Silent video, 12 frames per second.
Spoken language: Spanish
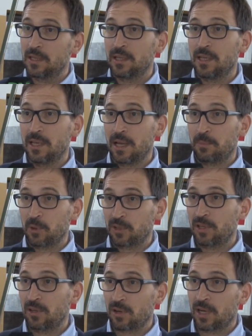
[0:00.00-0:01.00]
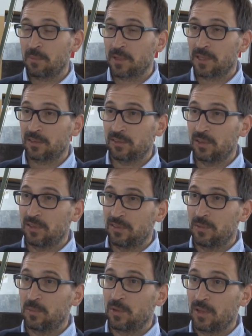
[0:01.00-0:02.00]
y la posterior reglamentación que
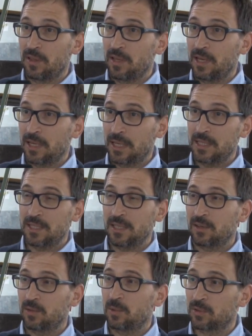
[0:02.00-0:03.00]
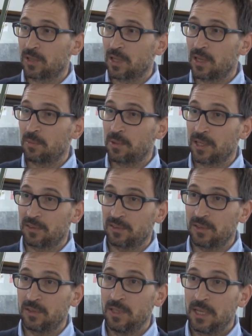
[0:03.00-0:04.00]
hicimos desde la agencia como autoridad de
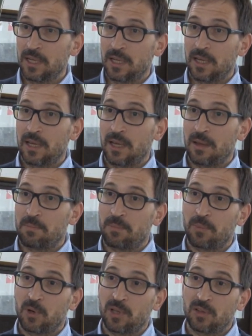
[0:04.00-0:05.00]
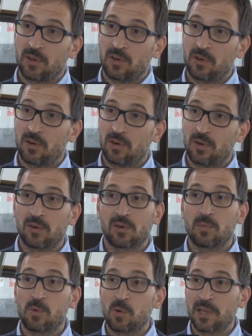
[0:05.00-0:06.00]
aplicación, eh, poniéndolo
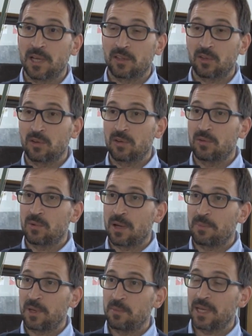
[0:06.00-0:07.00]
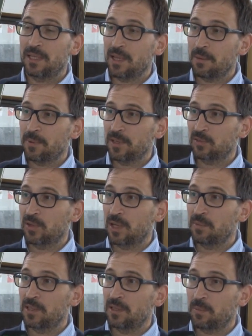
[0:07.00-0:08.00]
como obligatorio en una primera etapa
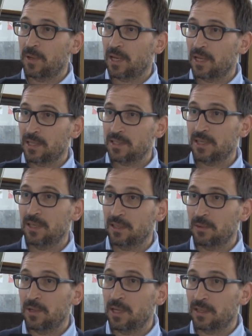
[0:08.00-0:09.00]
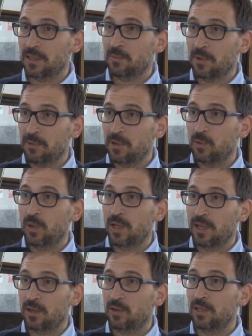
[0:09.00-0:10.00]
solamente para aquellas actividades que están más
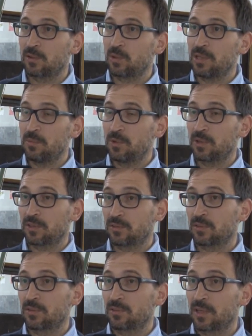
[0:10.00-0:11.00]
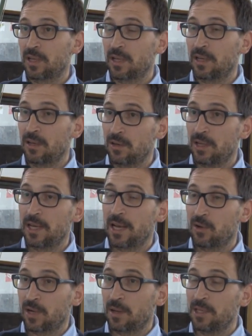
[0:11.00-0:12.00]
vinculadas con el turismo, que son el,
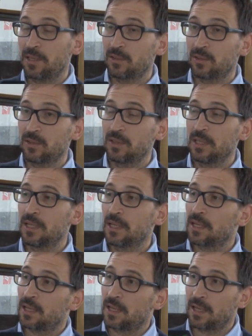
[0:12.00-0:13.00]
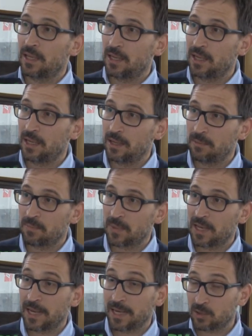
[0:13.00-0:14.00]
alojamiento, eh,
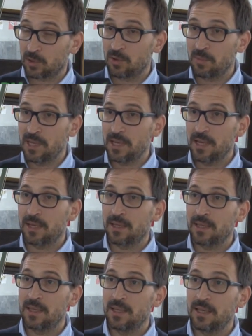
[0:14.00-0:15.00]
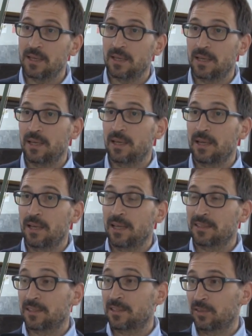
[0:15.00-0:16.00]
la gastronomía y eh,
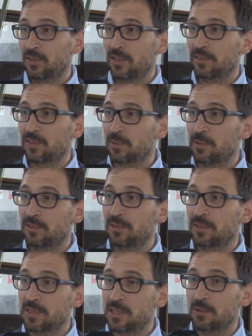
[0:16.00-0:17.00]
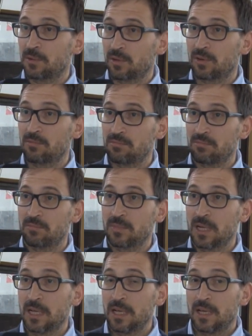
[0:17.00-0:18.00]
las estaciones de servicio. Así que bueno, con,
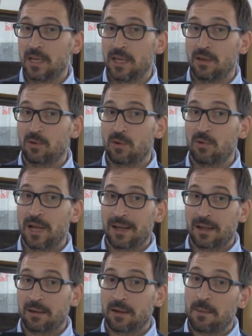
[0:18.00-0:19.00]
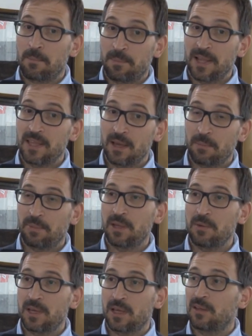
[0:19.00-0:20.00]
con una campaña
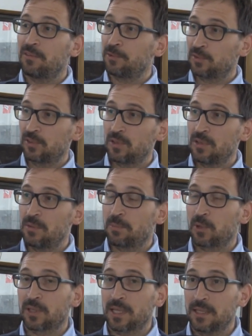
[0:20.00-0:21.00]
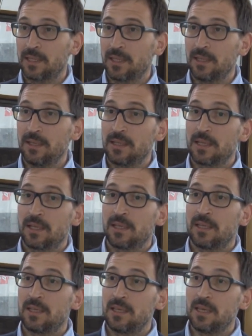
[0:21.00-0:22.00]
previa de difusión importante,
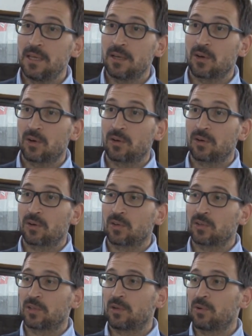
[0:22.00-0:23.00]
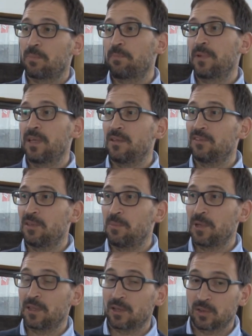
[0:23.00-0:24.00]
y con, unos
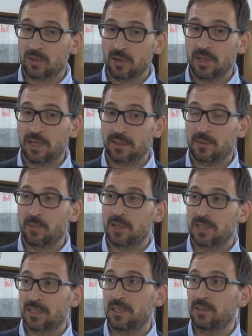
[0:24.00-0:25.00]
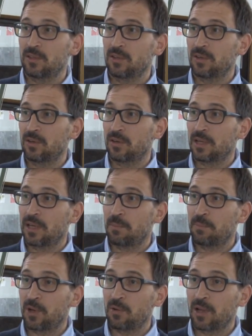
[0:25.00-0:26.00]
incipientes controles que estamos haciendo eh,
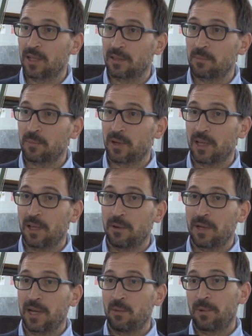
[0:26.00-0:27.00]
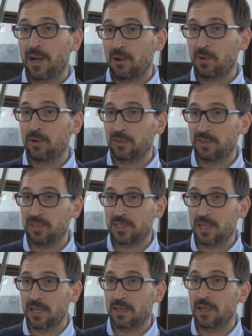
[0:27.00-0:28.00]
previo a la temporada de verano para luego sí
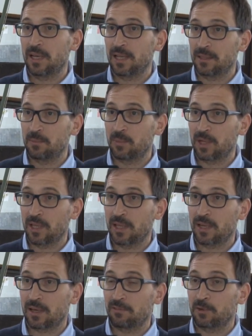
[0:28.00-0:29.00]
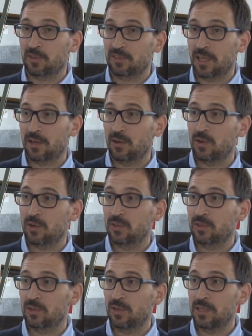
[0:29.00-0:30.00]
ya en, la temporada reforzar los
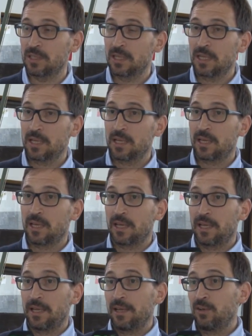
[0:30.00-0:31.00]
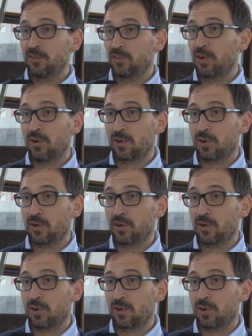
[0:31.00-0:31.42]
controles, eh, no solo los